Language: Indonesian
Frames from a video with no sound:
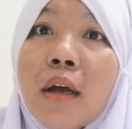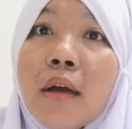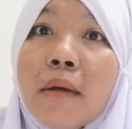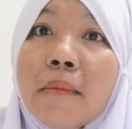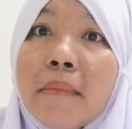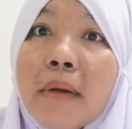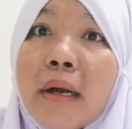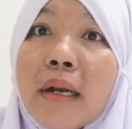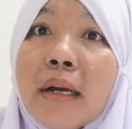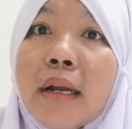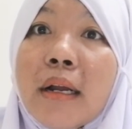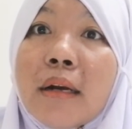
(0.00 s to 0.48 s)

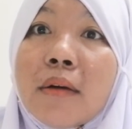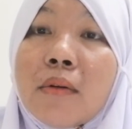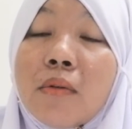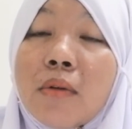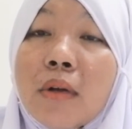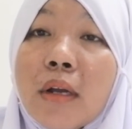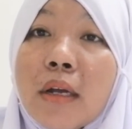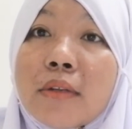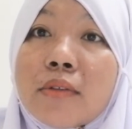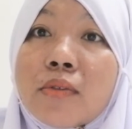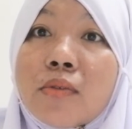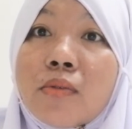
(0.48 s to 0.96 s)
badanku
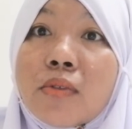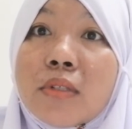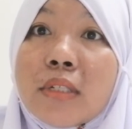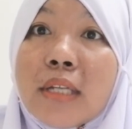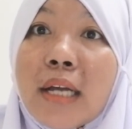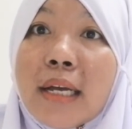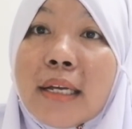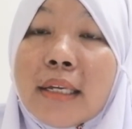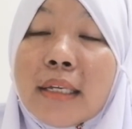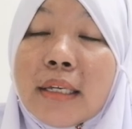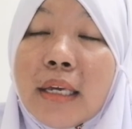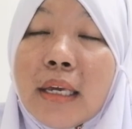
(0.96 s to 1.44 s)
langsung
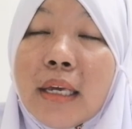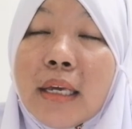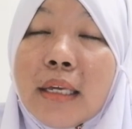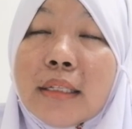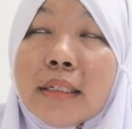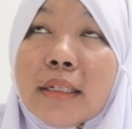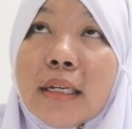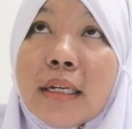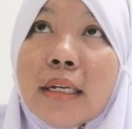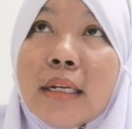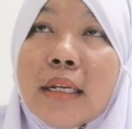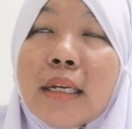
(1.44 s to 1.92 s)

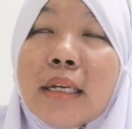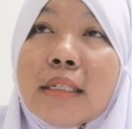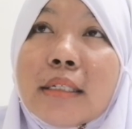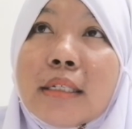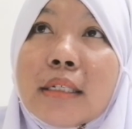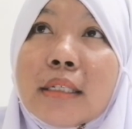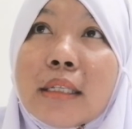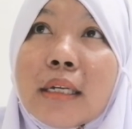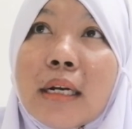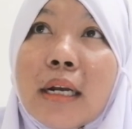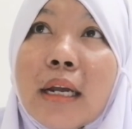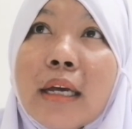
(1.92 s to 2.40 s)
sakit jadi
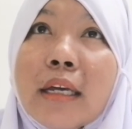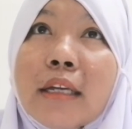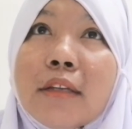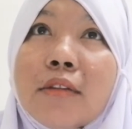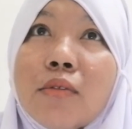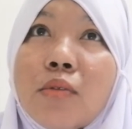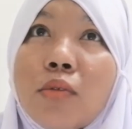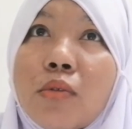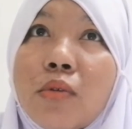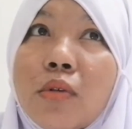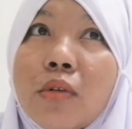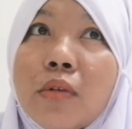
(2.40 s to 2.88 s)
setelah
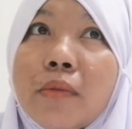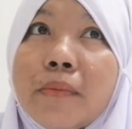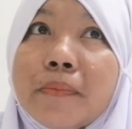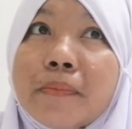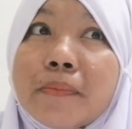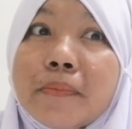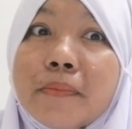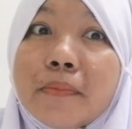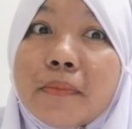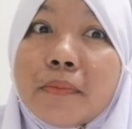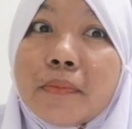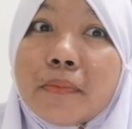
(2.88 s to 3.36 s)
itu
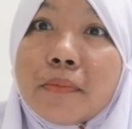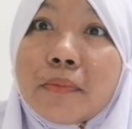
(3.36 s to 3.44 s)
